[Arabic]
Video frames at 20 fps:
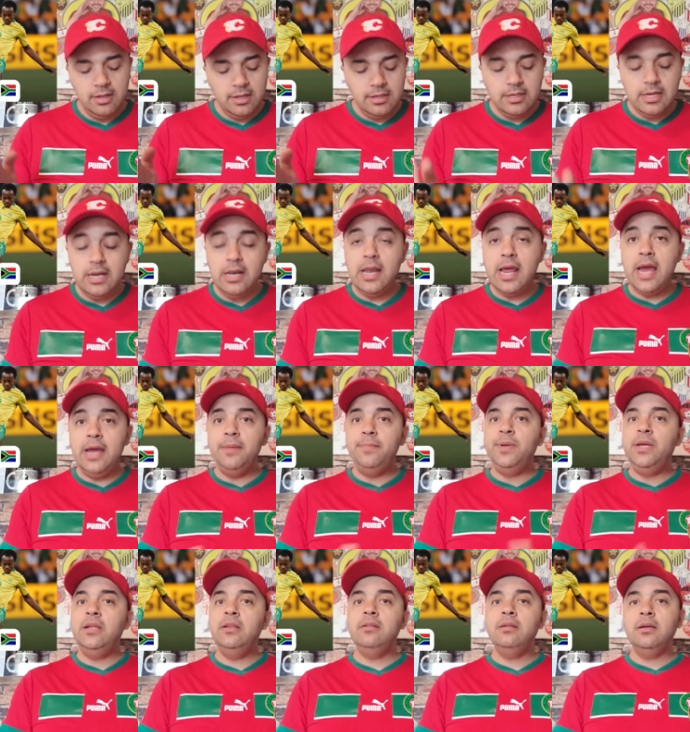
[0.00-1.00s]

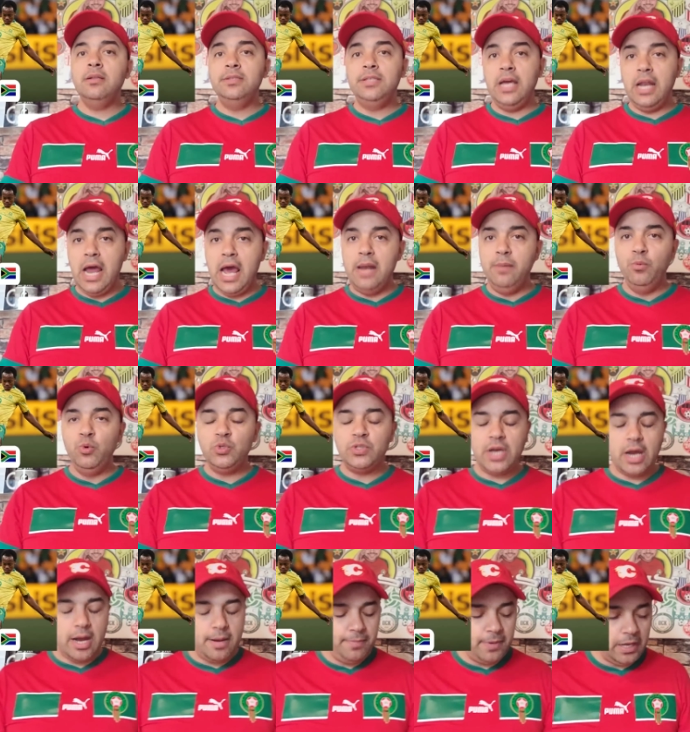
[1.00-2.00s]
للاعبين ديال
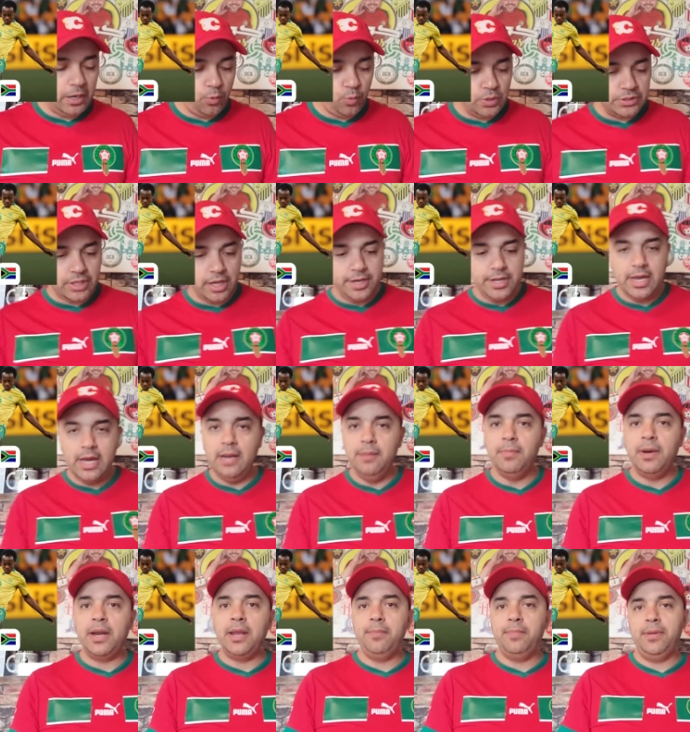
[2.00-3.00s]
المنتخب الوطني
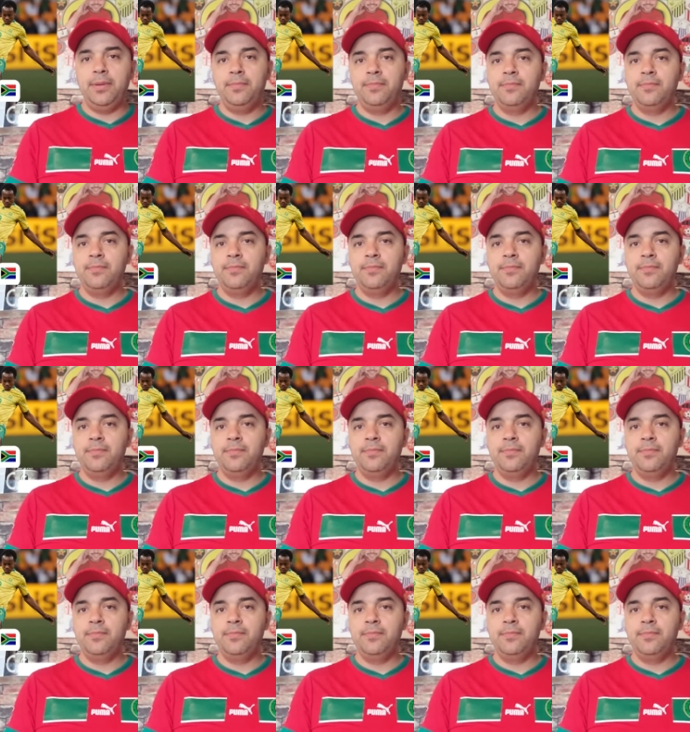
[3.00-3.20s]
المغربي